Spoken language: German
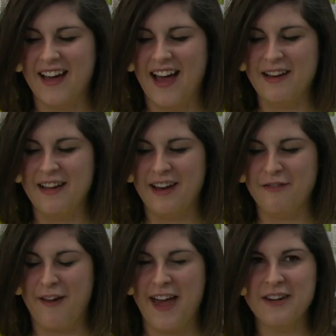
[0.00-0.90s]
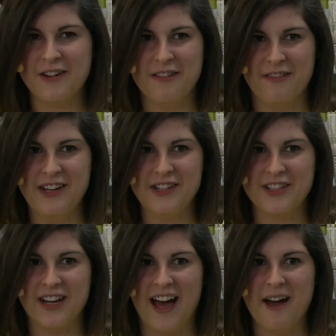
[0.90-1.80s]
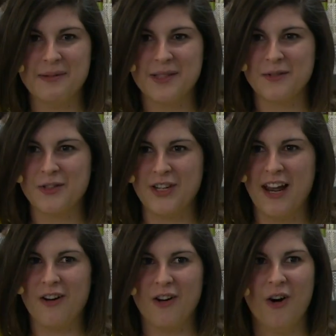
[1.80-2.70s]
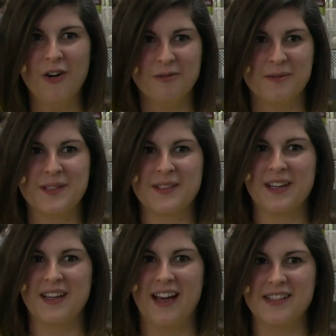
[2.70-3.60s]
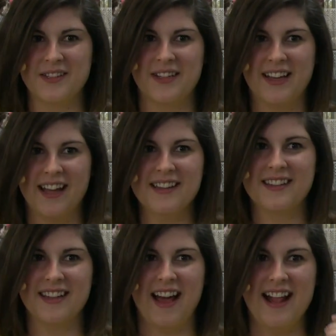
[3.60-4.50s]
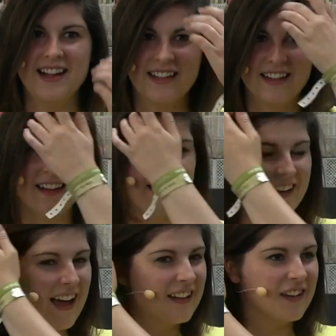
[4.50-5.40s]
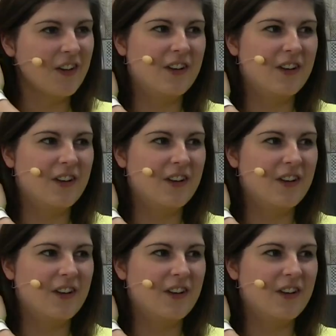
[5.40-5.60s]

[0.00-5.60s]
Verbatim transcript: eine, eine Fan-Convention gab zu Sherlock Holmes, also zu den ganz alten Sachen.